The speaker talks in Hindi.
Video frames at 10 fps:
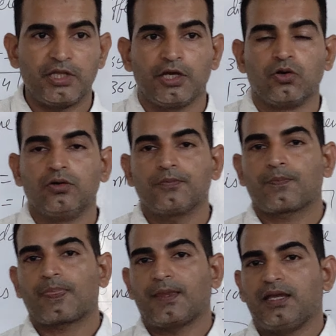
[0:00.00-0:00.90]
में देखो
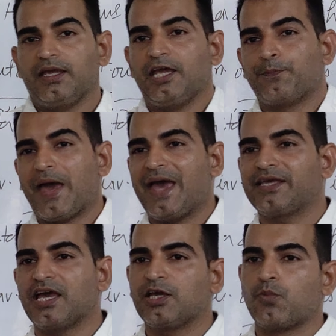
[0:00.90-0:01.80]
एक
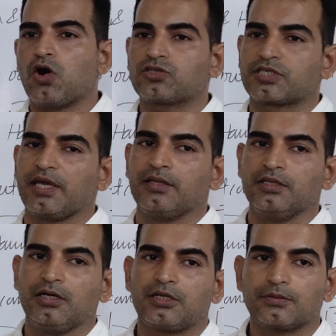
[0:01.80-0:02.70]
बैग या एक बॉक्स के
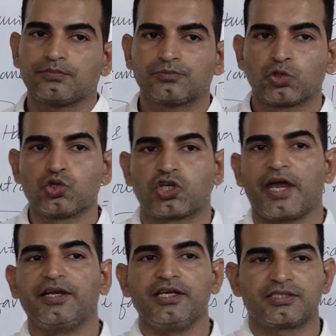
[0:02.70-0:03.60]
अंदर कुछ
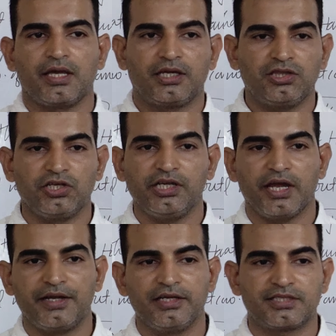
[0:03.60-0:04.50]
कैंडीज है कितनी
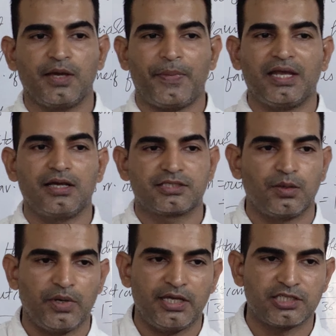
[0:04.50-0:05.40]
कैंडीज है पहला
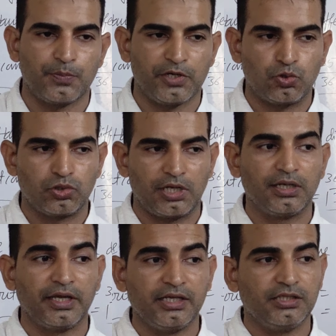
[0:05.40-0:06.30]
सम है जहां पे
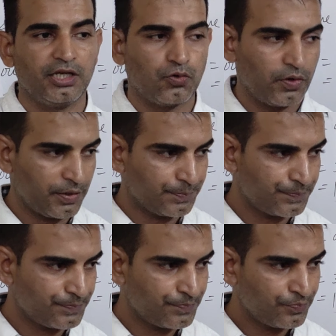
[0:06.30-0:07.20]
टोटल नहीं दिया हुआ है
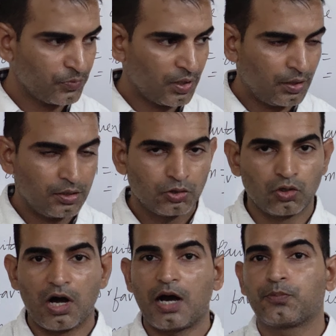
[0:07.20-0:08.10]

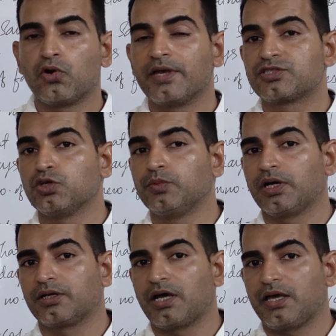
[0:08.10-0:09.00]
तो आपको एज्यूम
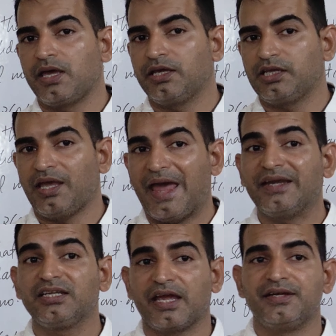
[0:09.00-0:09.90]
करना है कि
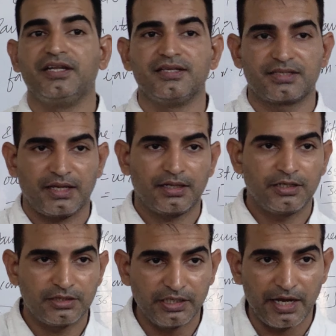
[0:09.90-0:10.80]
एन कैंडीज़
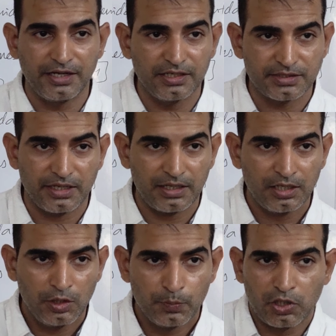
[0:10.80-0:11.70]
है कितनी कैंडीज़
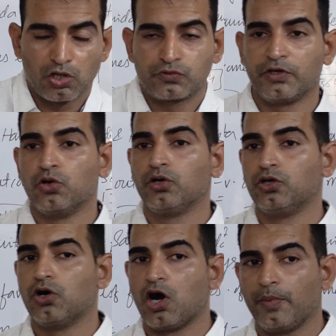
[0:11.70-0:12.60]
हैं बिकॉज वी डोंट
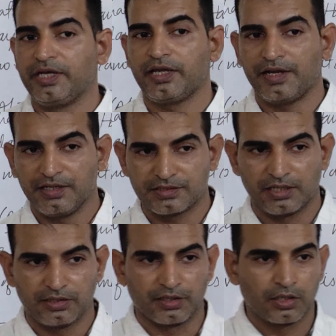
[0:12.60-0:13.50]
नो हाउ मैनी कैंडीज़
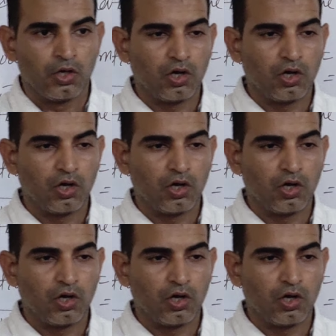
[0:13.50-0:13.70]
आर देयर